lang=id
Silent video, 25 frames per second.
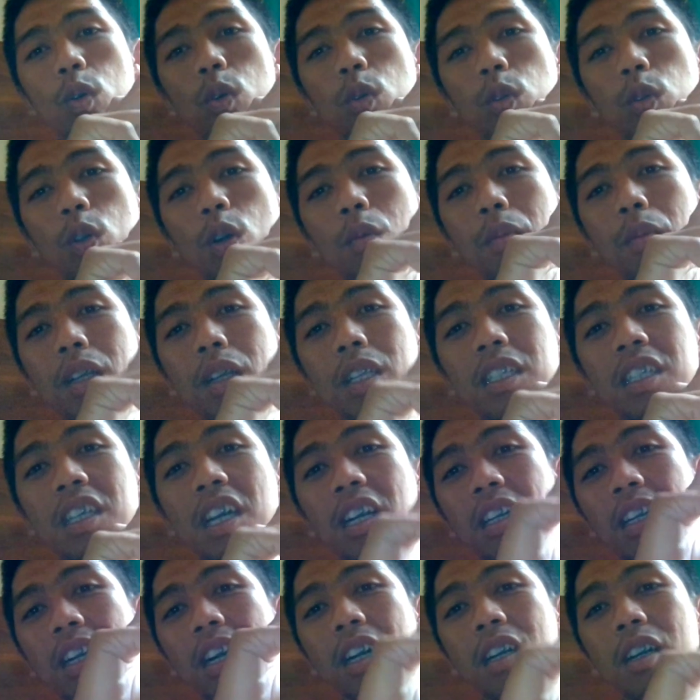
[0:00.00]
untuk
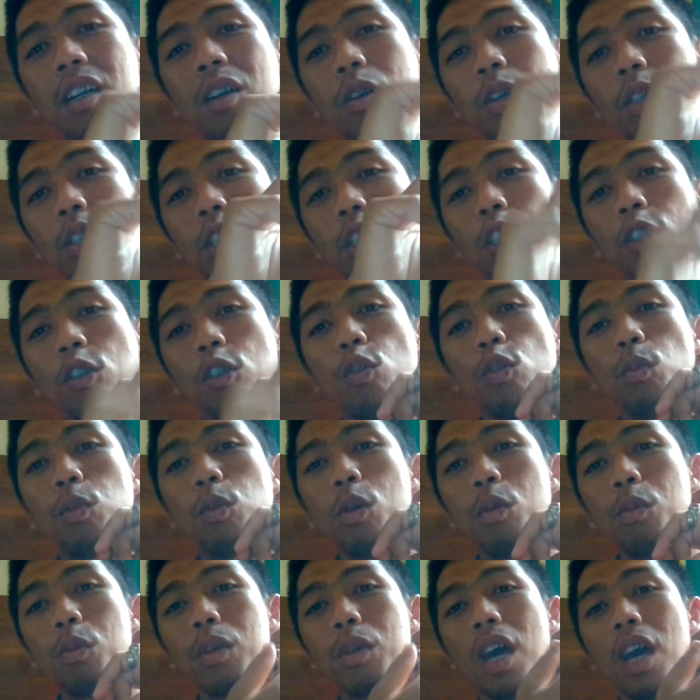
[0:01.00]
menjaga kondisi
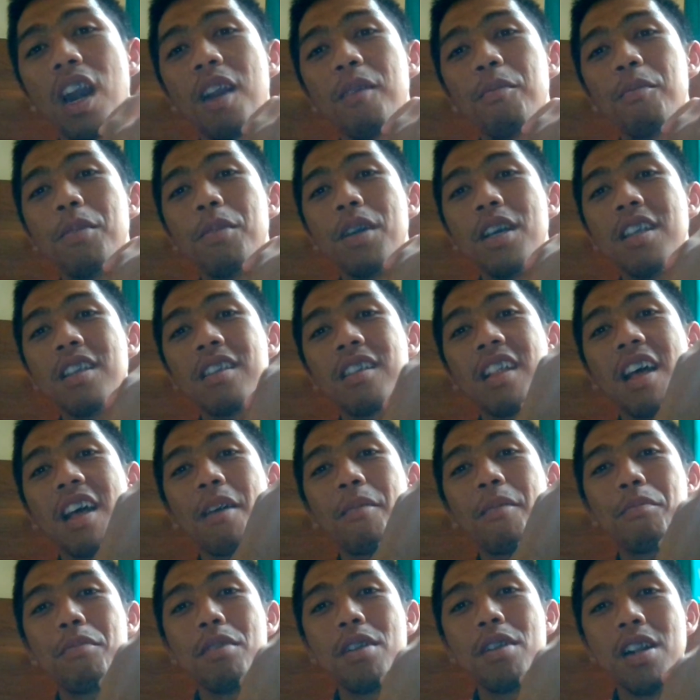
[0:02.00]
tubuh biar lebih
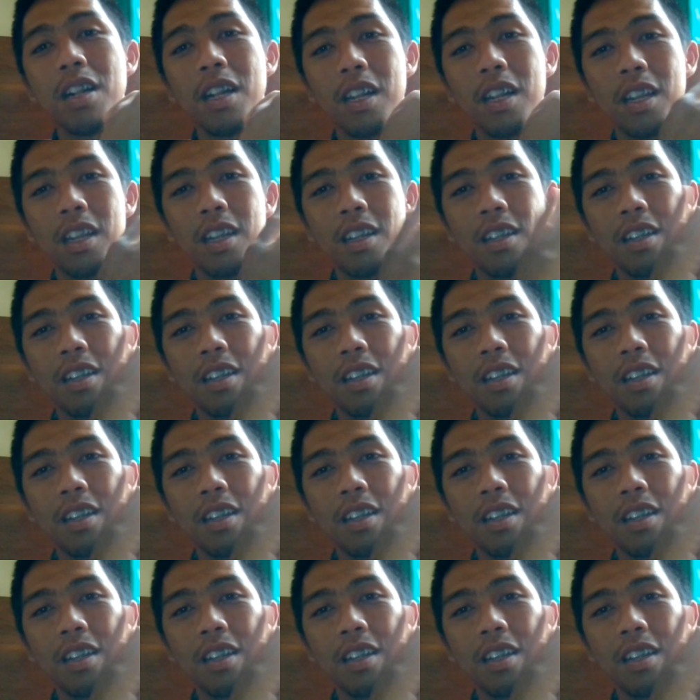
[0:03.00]
stabil.